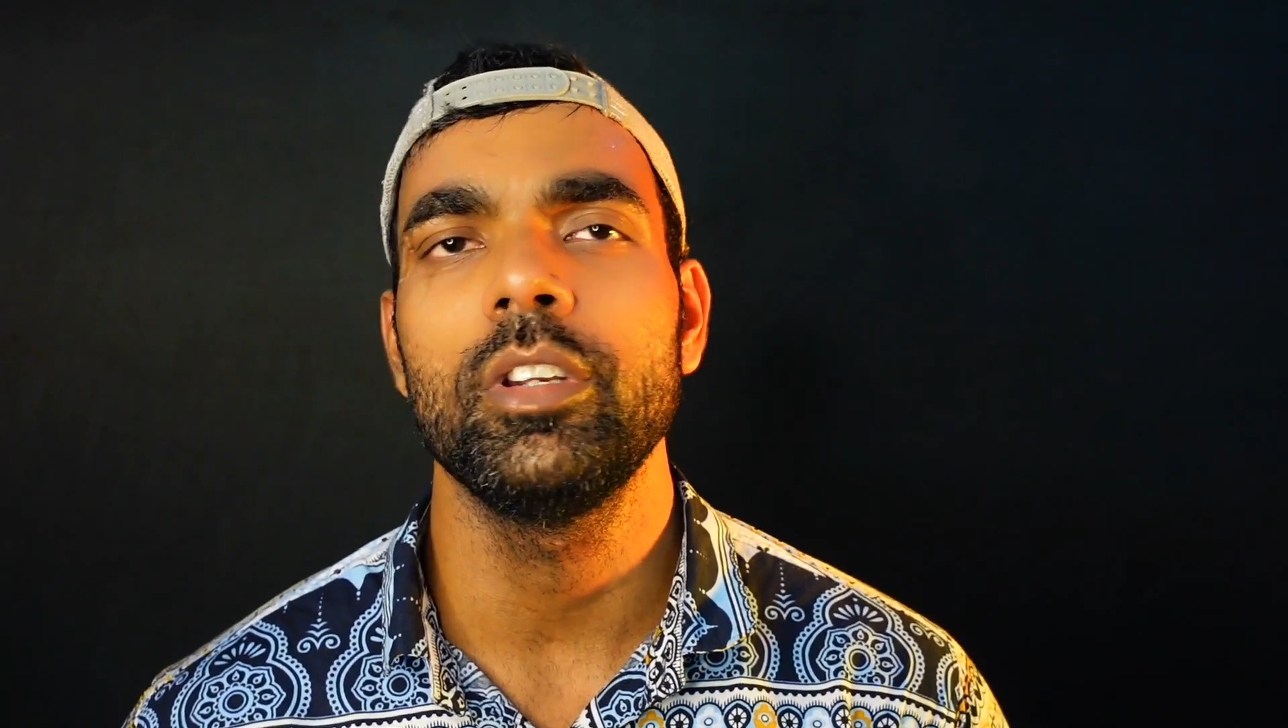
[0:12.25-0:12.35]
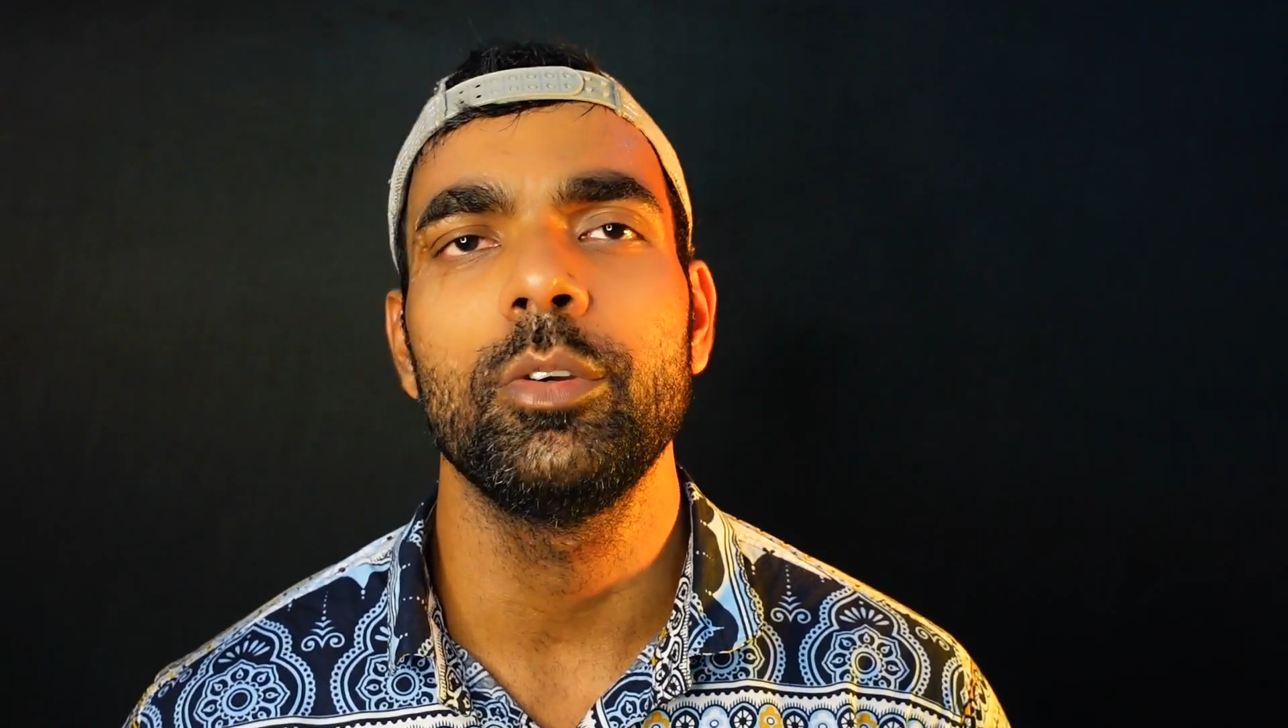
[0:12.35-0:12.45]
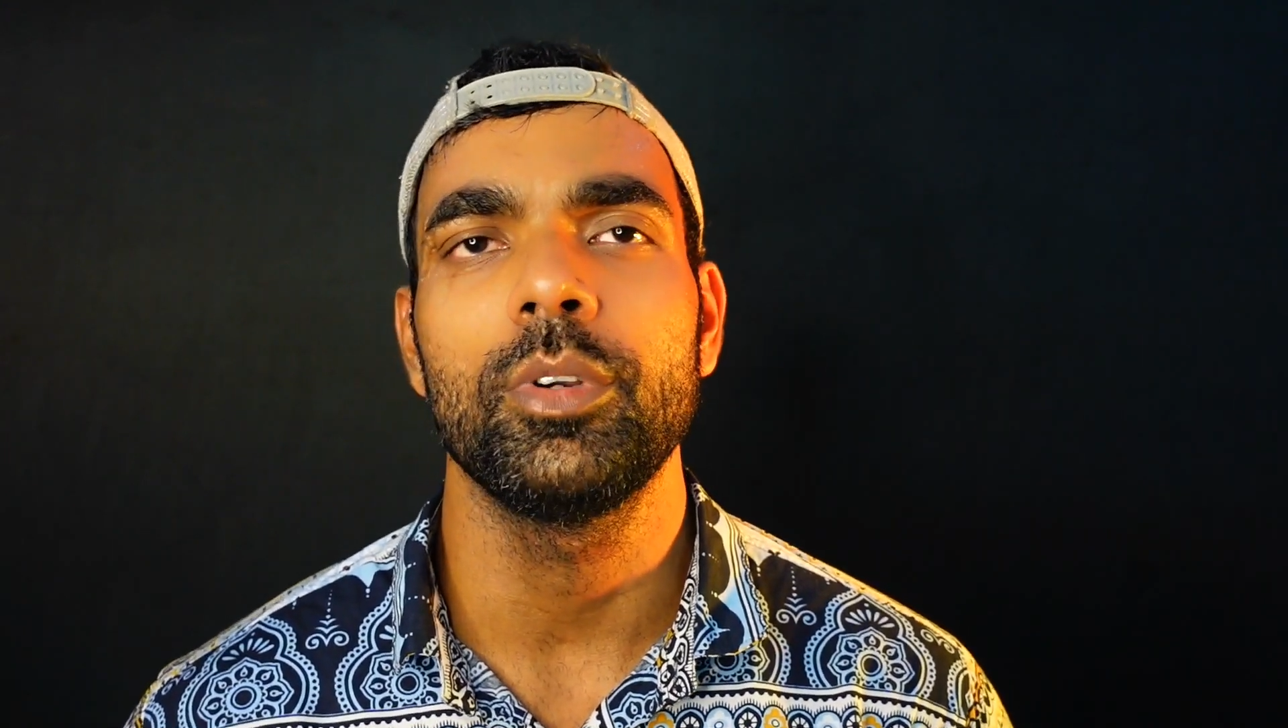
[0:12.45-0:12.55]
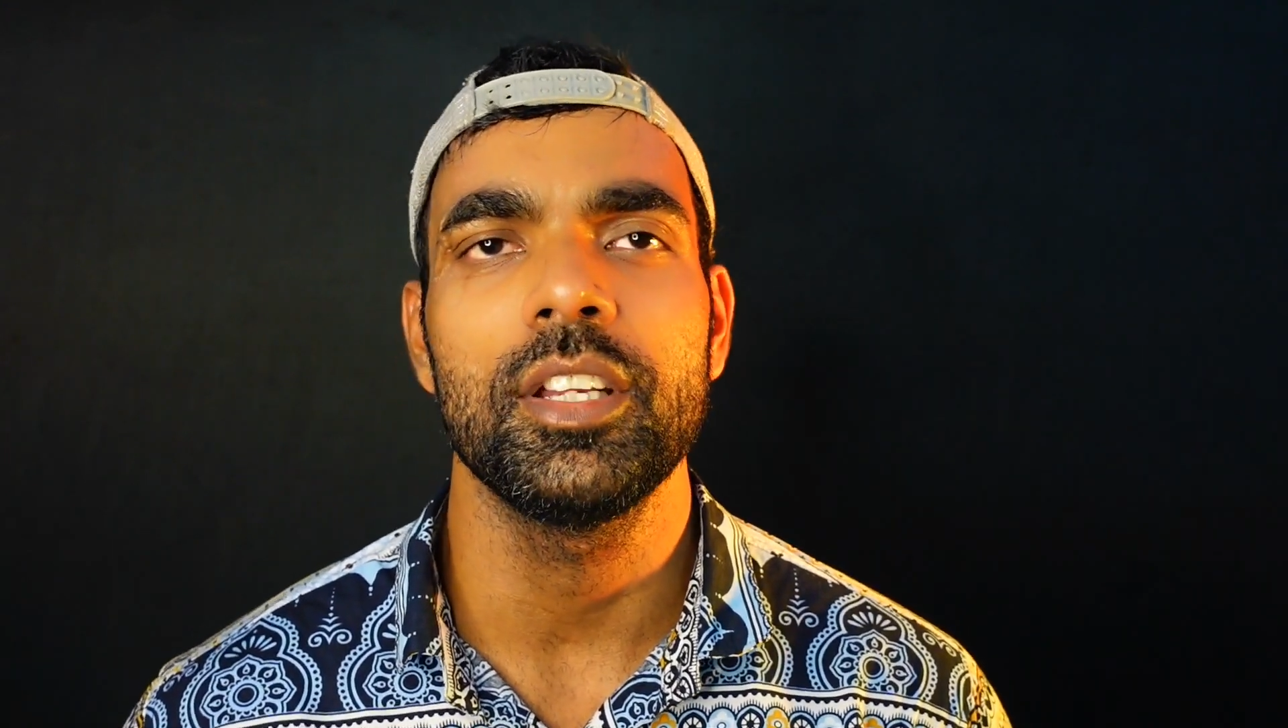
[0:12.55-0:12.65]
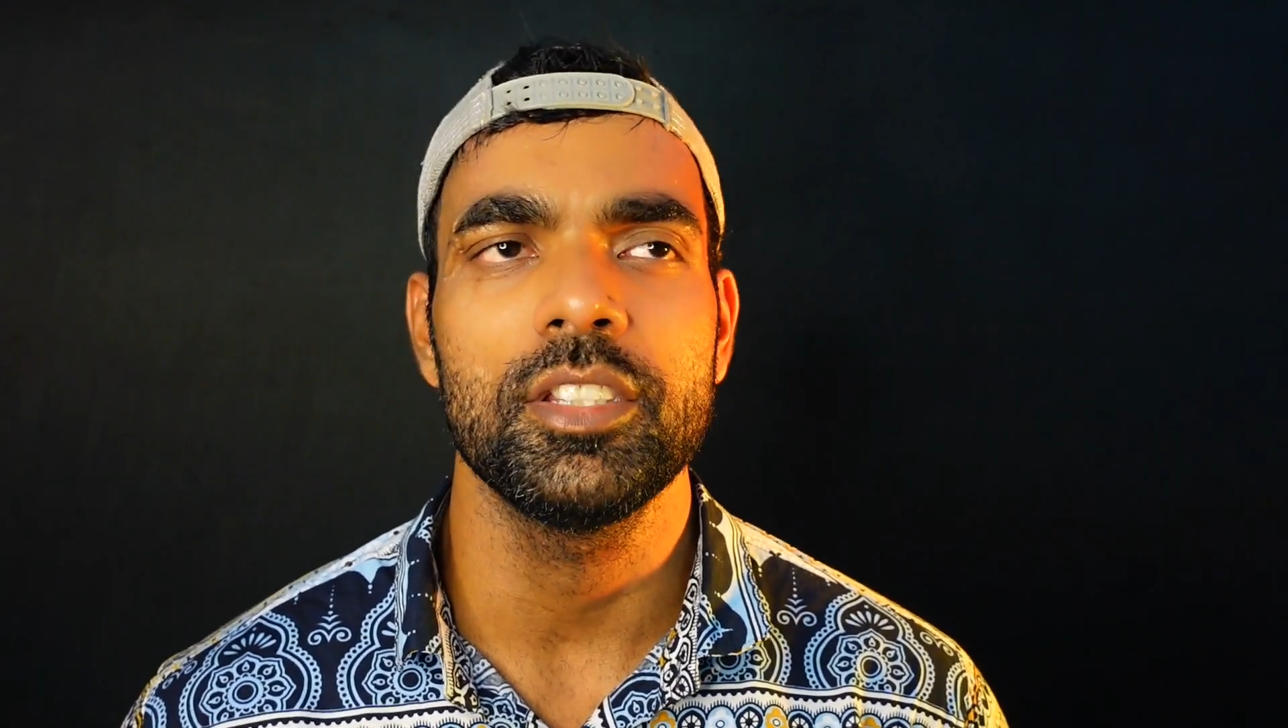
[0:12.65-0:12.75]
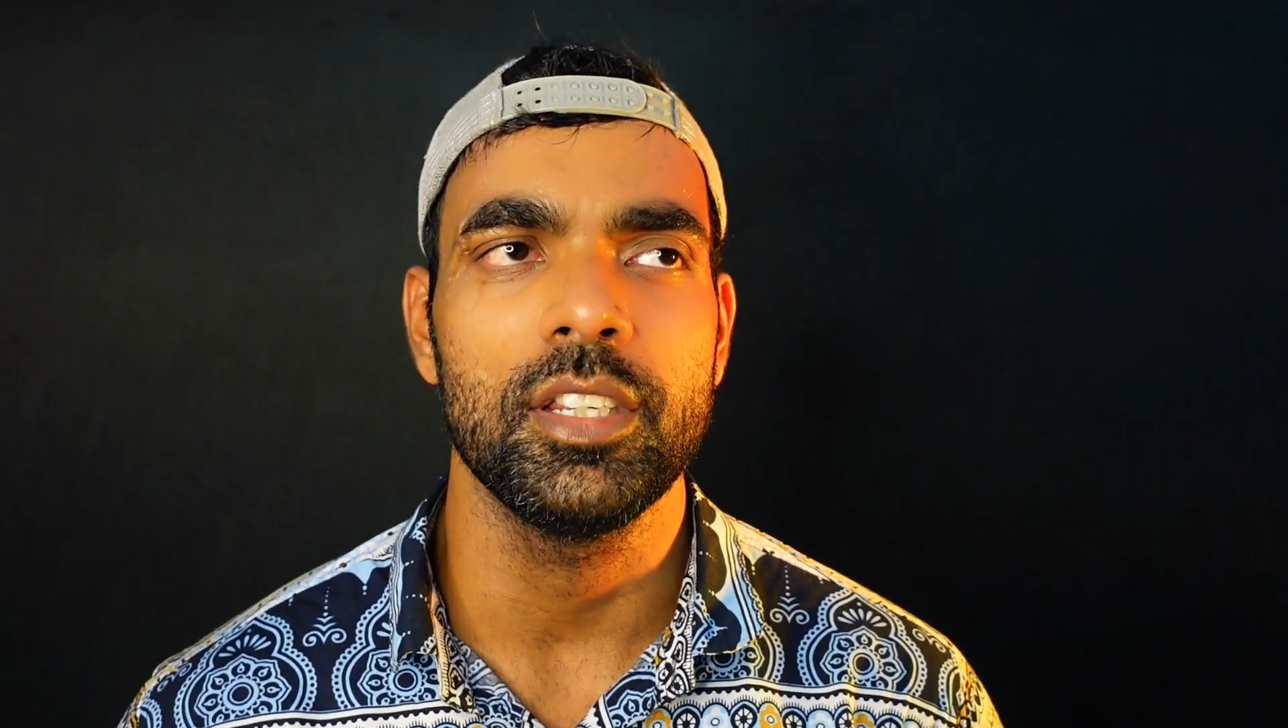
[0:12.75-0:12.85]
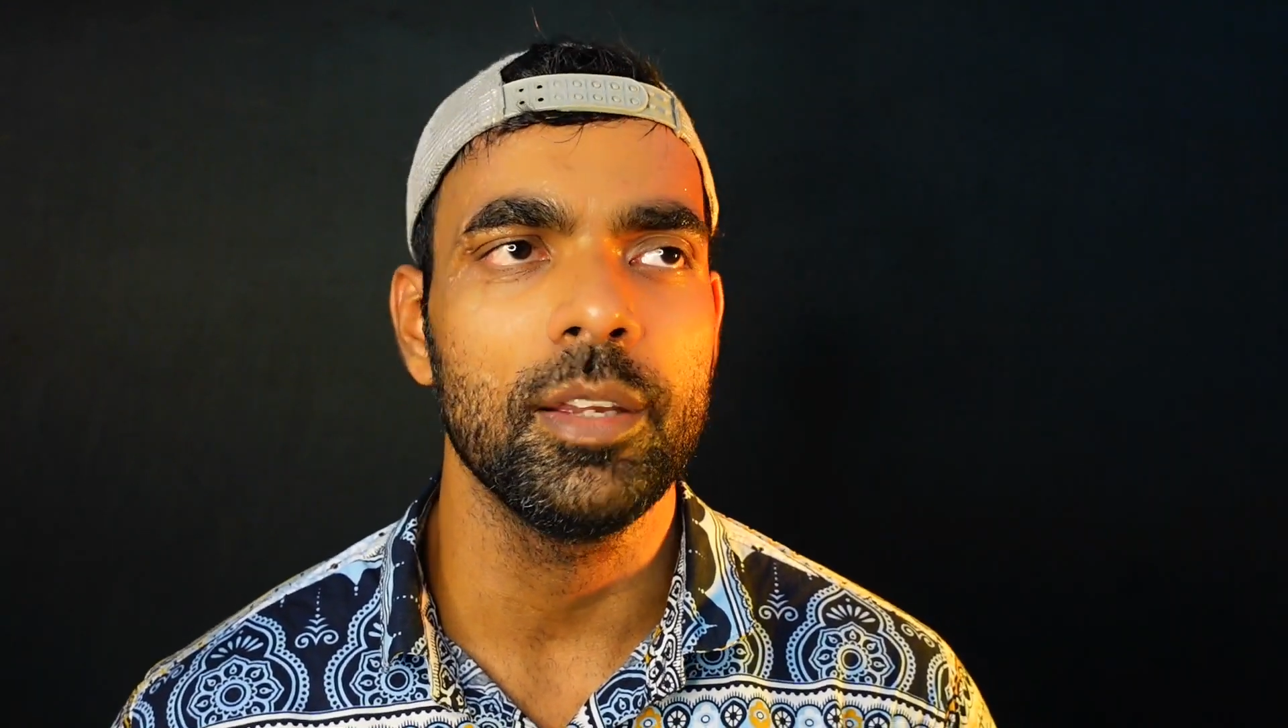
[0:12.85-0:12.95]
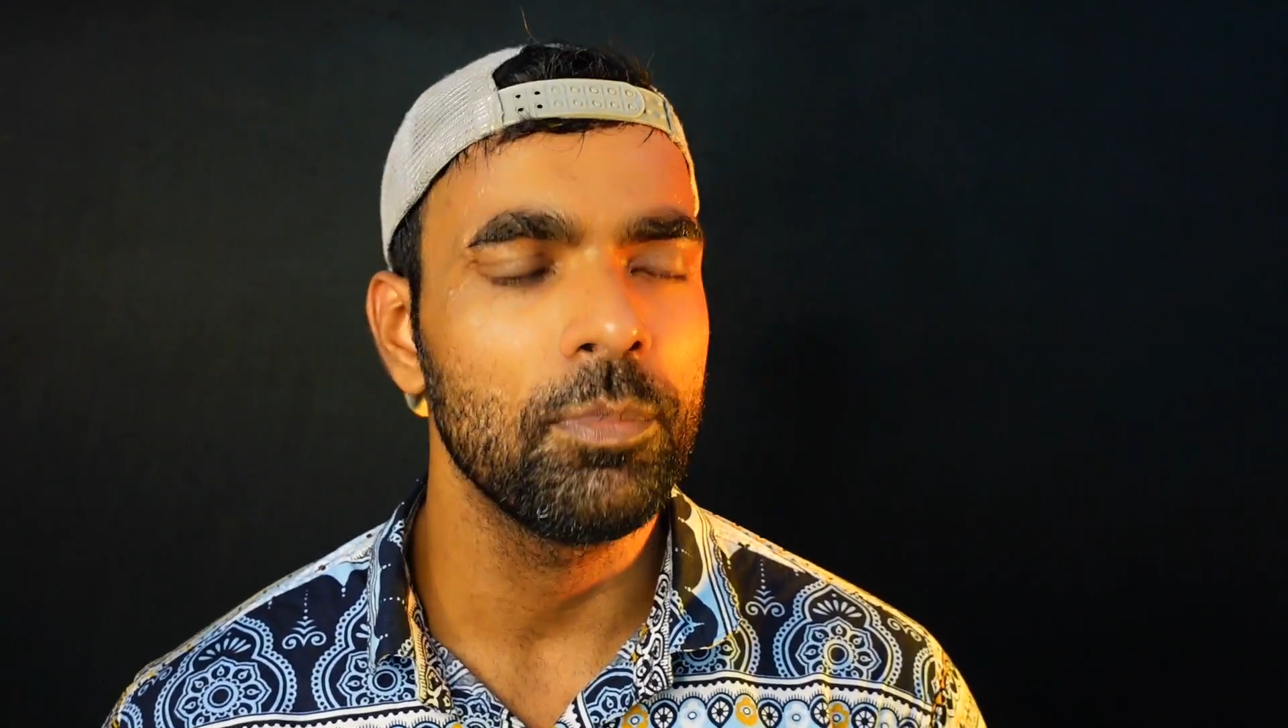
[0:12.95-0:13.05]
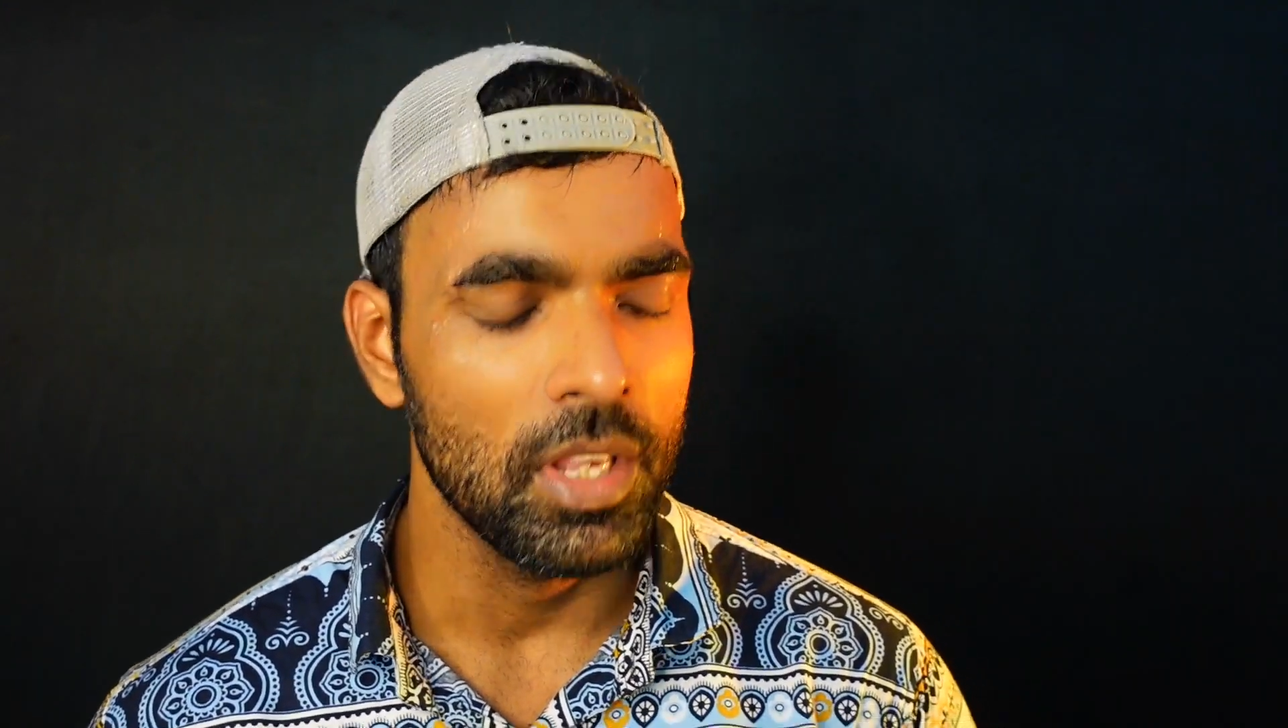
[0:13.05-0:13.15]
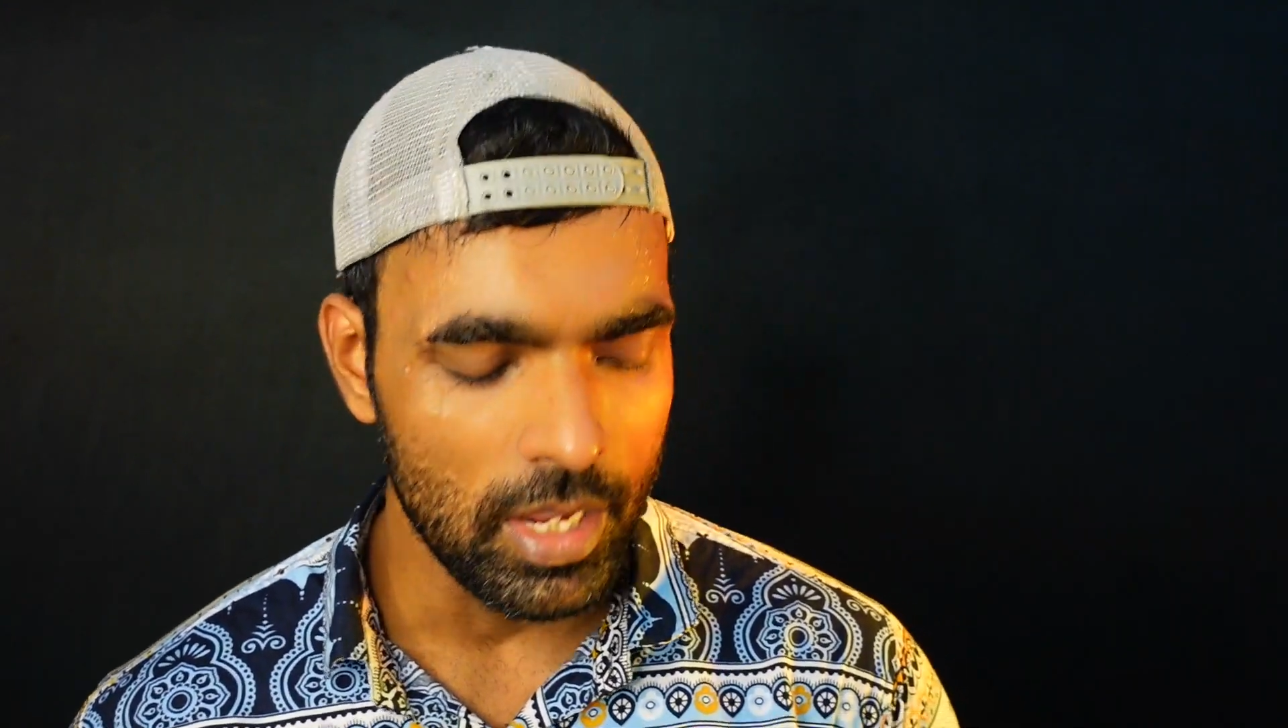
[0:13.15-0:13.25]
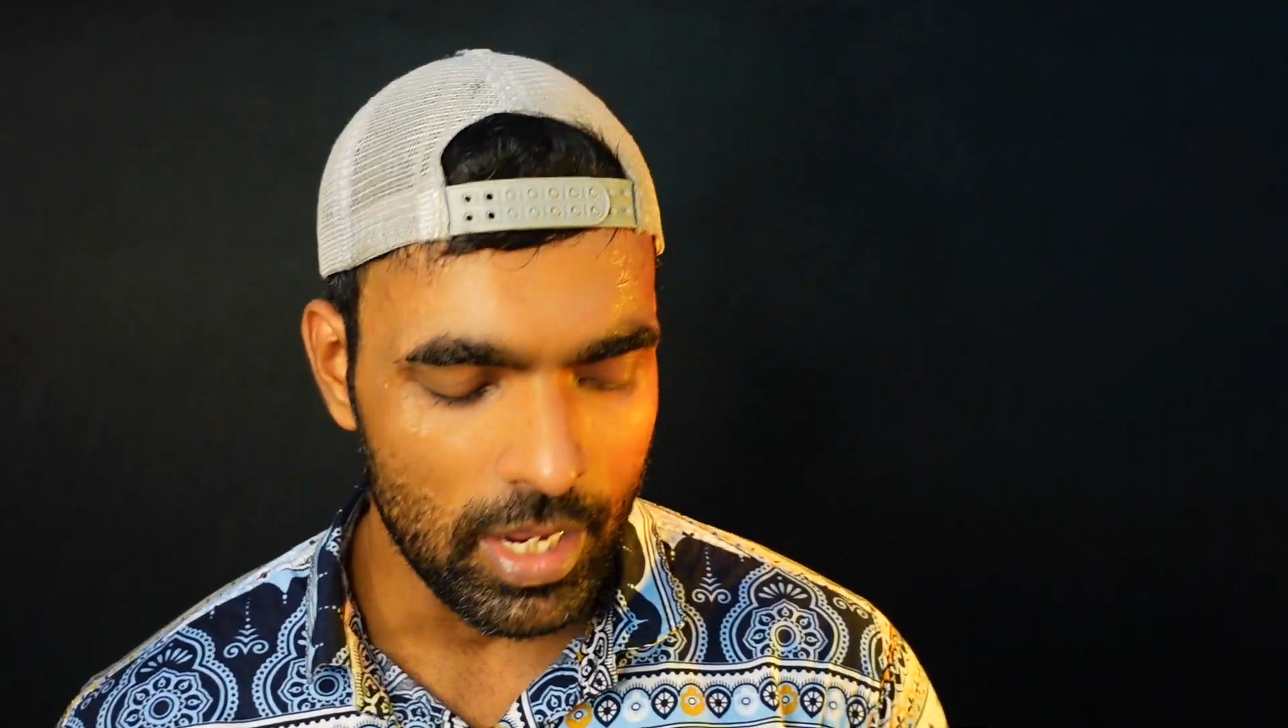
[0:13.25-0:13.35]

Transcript: नहीं होना चाहिए